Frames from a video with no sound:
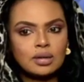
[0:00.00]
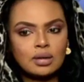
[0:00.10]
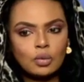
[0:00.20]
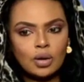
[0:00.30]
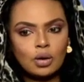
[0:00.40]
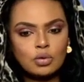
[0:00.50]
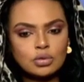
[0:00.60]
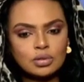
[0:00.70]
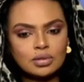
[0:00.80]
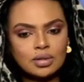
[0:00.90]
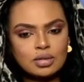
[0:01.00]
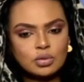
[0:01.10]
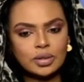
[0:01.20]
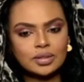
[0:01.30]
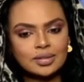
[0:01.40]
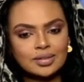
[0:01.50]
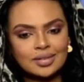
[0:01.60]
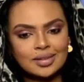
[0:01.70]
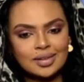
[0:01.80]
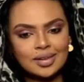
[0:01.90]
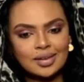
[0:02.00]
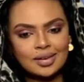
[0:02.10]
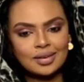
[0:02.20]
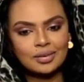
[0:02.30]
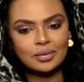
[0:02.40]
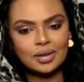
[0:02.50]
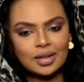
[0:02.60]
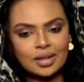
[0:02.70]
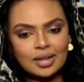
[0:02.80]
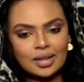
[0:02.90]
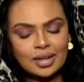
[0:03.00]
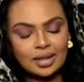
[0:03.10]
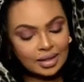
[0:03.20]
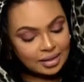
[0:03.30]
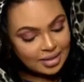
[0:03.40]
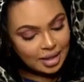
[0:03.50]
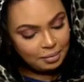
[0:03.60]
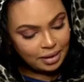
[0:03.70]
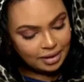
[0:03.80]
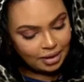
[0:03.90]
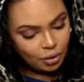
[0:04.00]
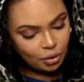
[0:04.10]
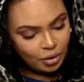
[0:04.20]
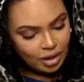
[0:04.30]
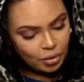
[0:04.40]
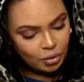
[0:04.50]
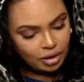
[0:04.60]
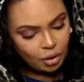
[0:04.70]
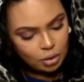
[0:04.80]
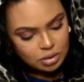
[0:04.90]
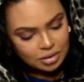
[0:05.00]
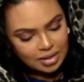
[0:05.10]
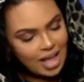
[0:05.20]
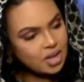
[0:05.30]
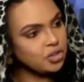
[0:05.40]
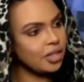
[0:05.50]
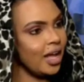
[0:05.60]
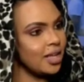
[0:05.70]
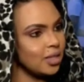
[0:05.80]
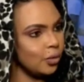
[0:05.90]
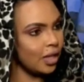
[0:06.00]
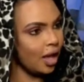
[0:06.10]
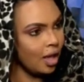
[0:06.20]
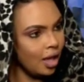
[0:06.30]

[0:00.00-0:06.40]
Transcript: والحزن اسود وكتابك عنوانه للحزن اجنحه سوداء